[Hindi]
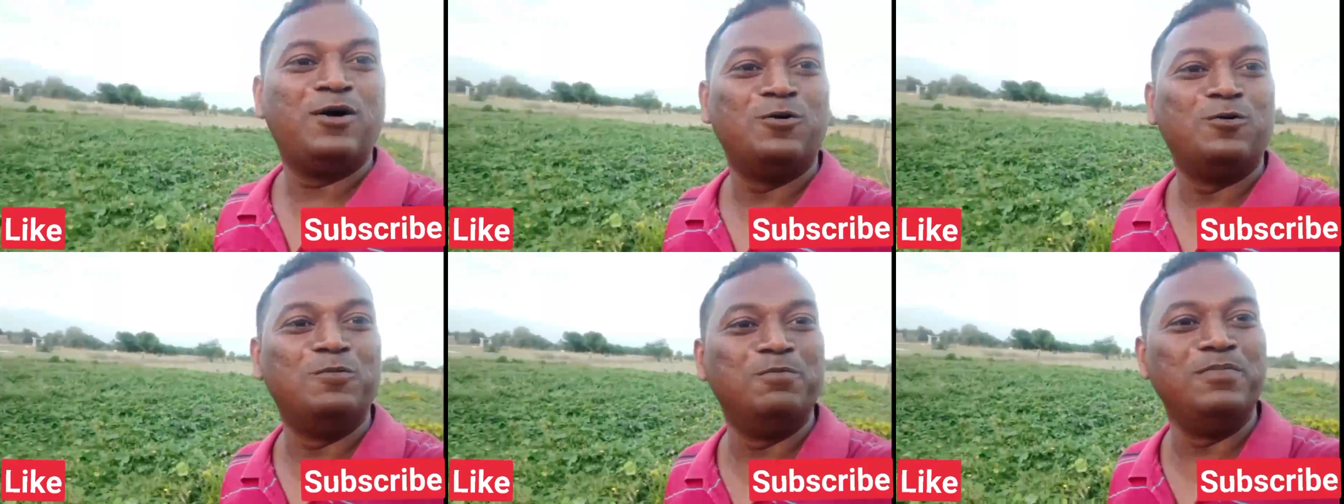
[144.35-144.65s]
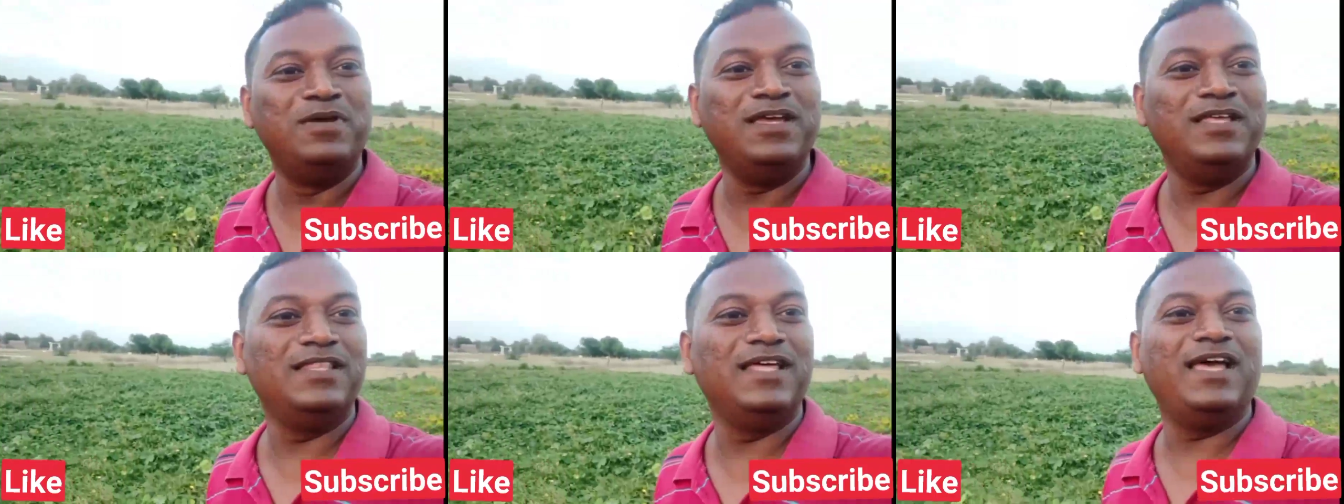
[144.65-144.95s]

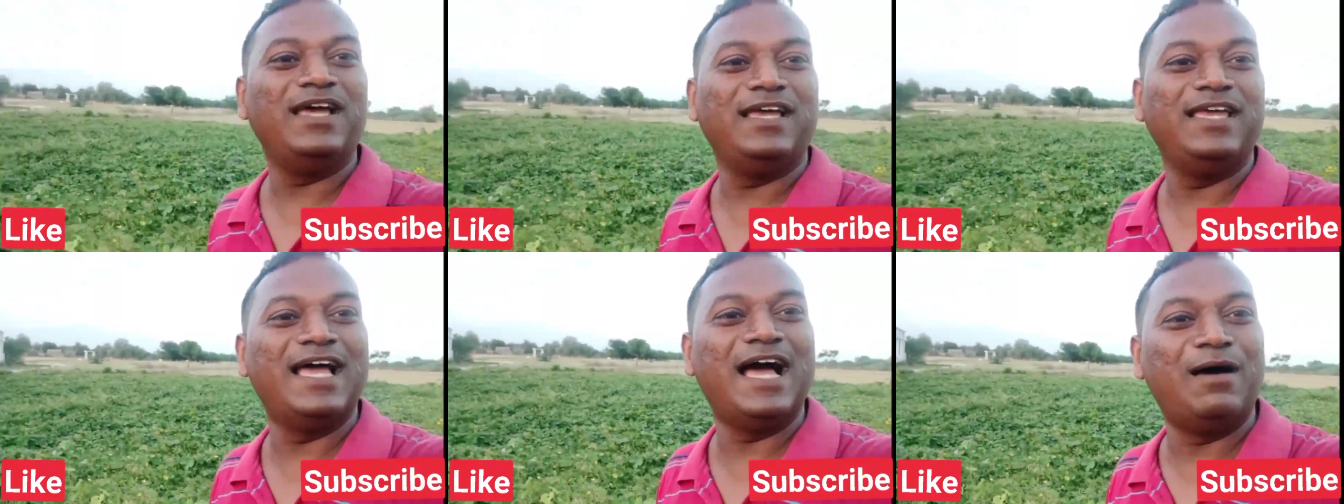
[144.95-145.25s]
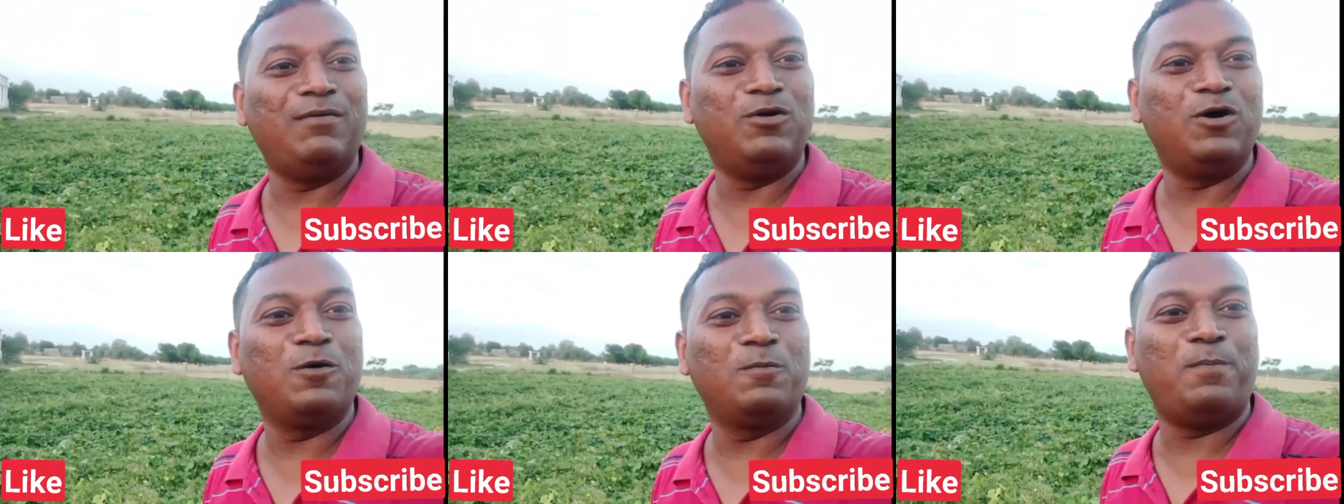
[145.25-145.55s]
उम्मीद है कि
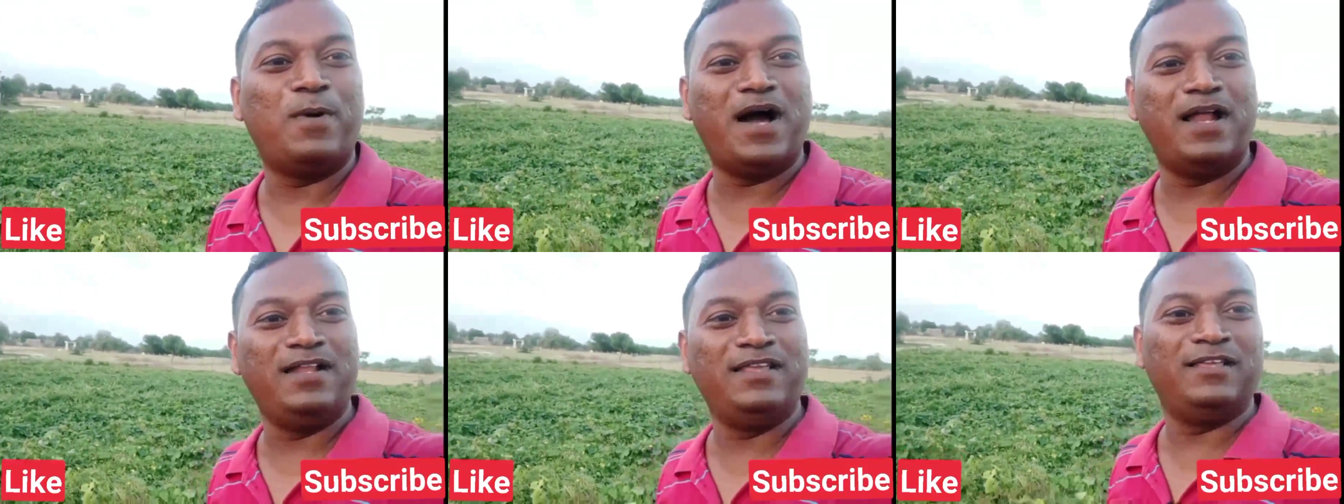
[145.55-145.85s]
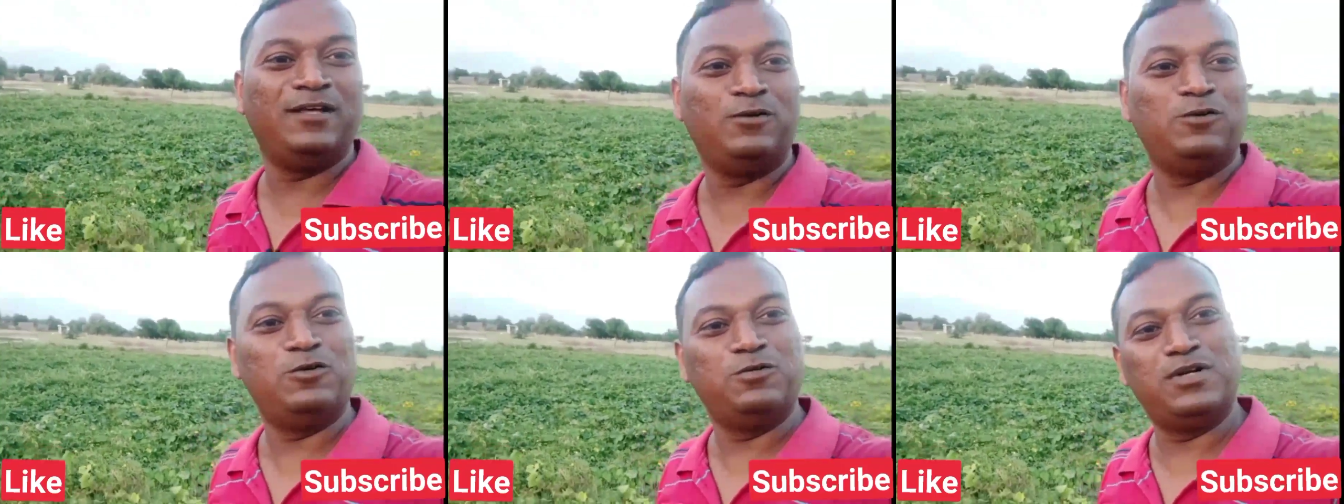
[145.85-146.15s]
आप लोग पानी
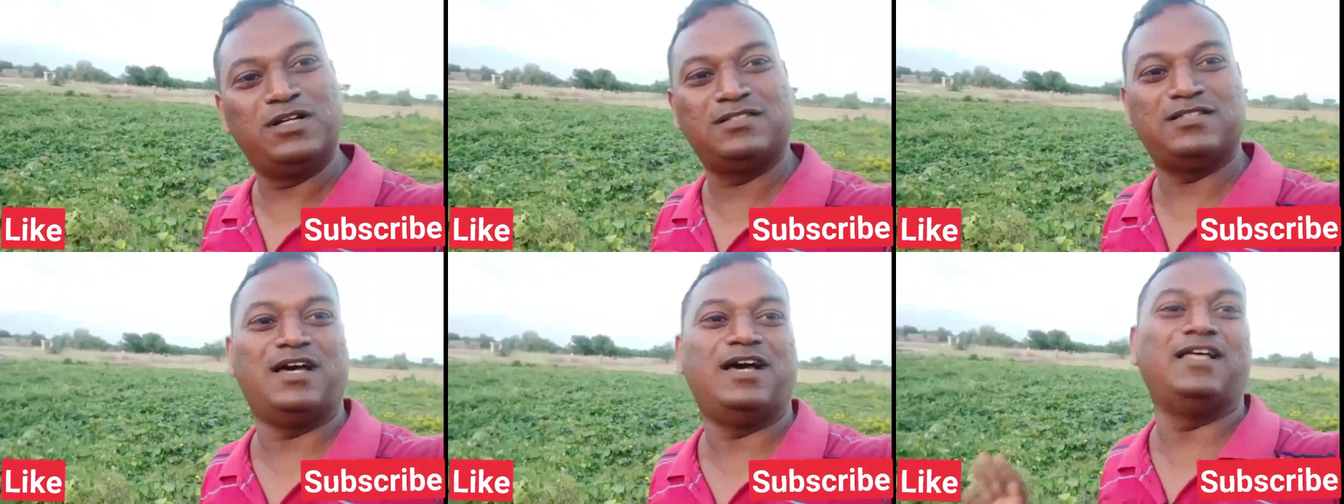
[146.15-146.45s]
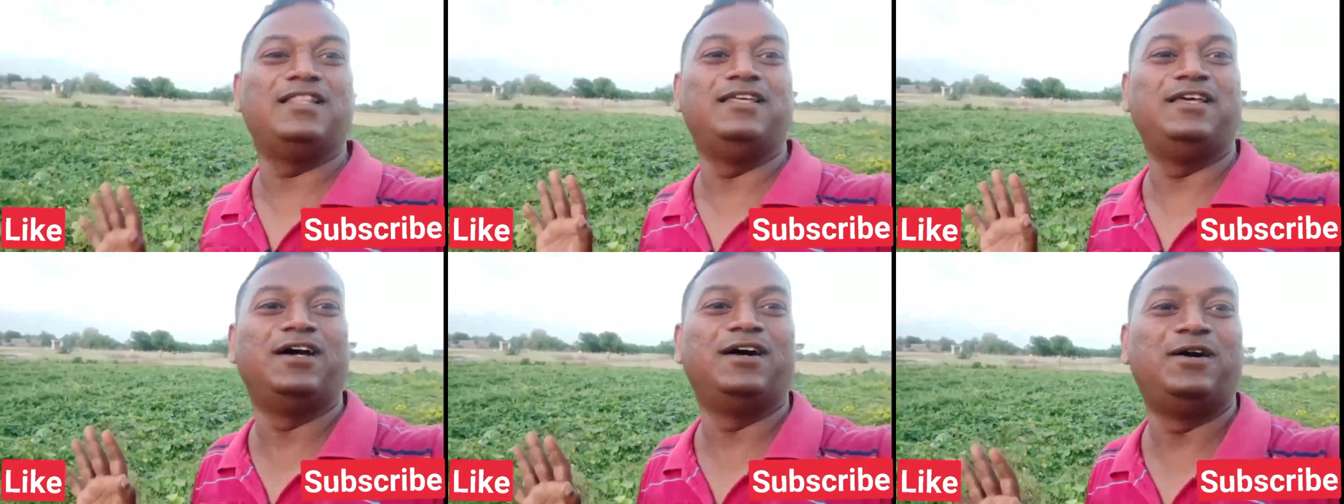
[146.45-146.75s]
जरूर बरसा
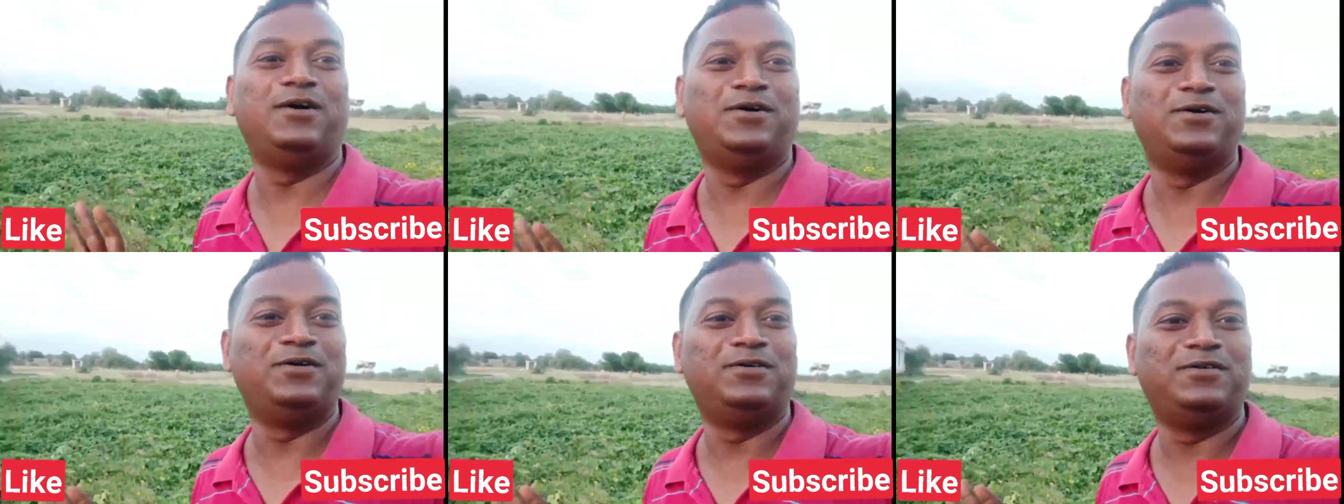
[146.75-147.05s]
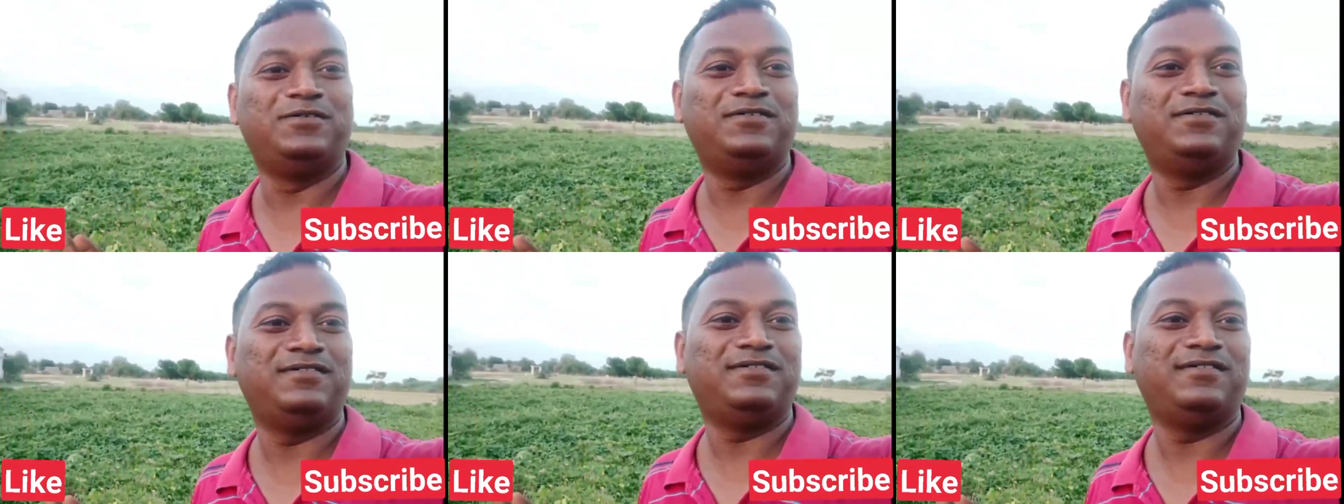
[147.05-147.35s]
दिया हो
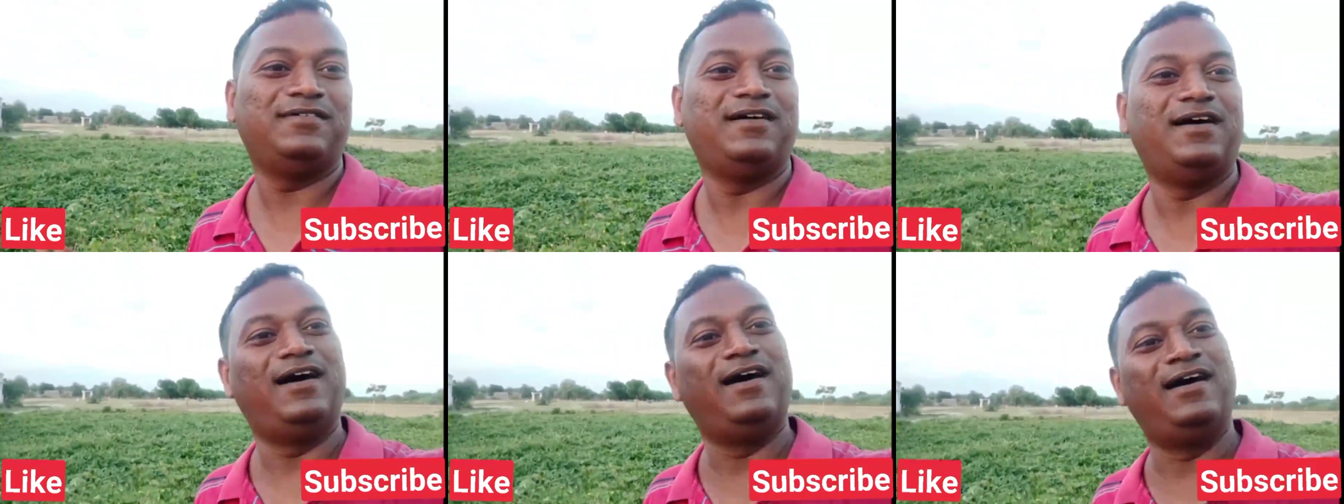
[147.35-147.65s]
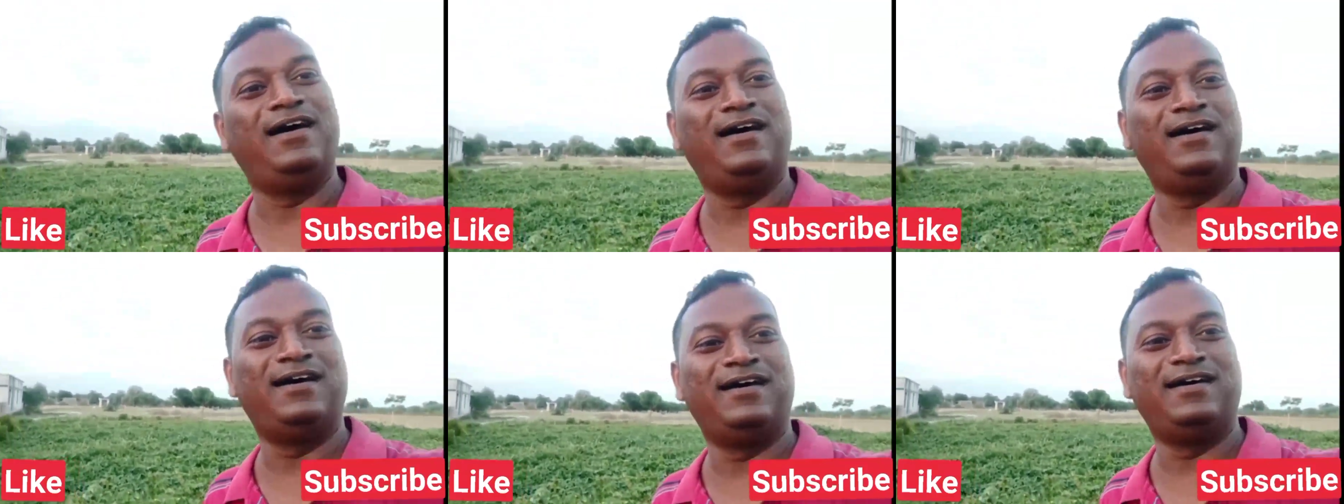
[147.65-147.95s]

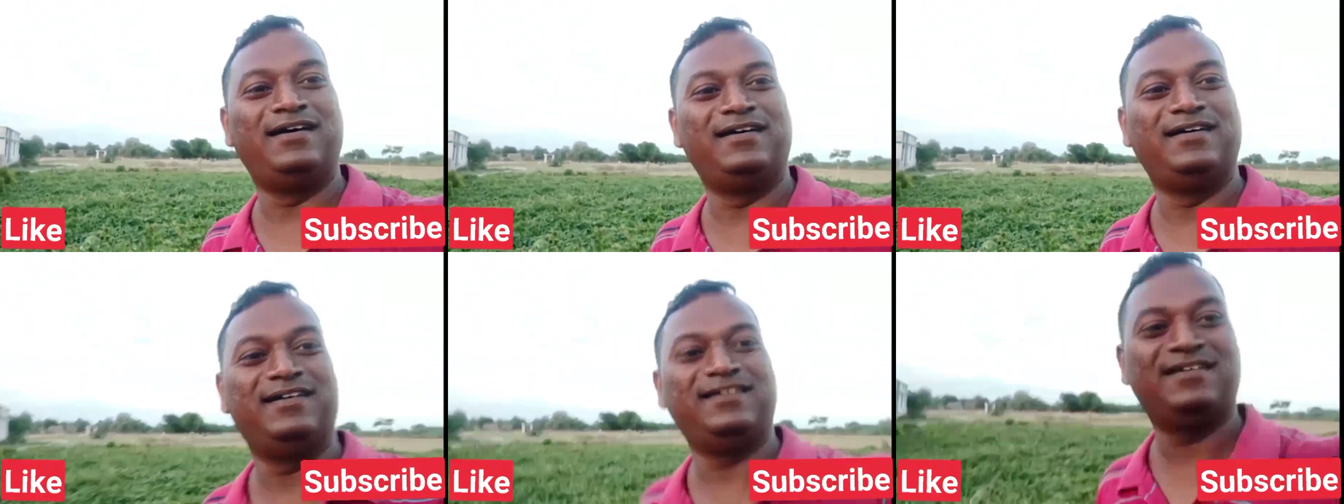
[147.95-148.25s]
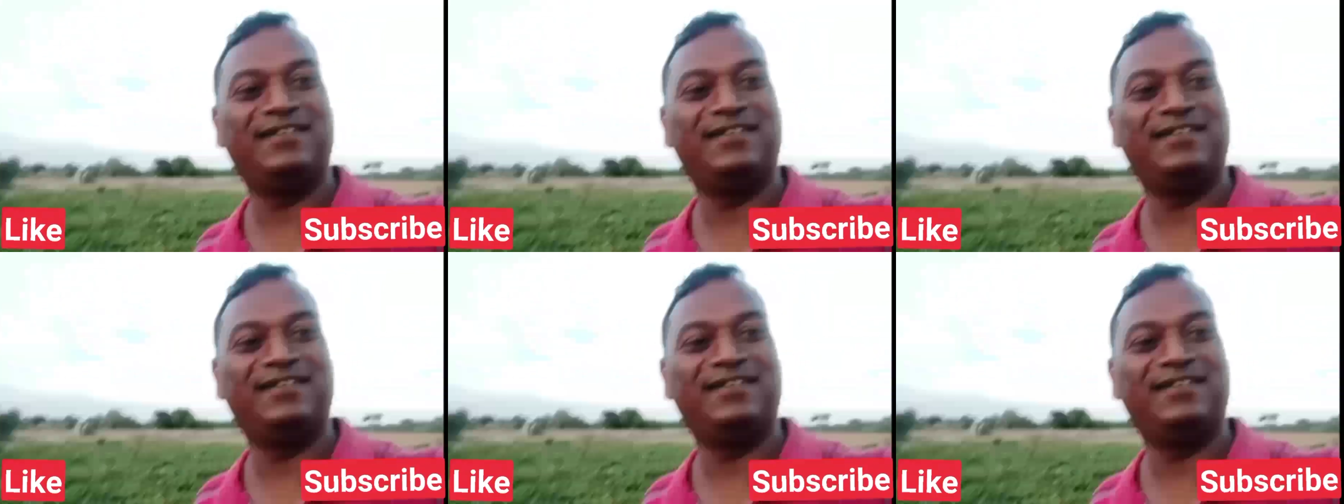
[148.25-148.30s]
हाँ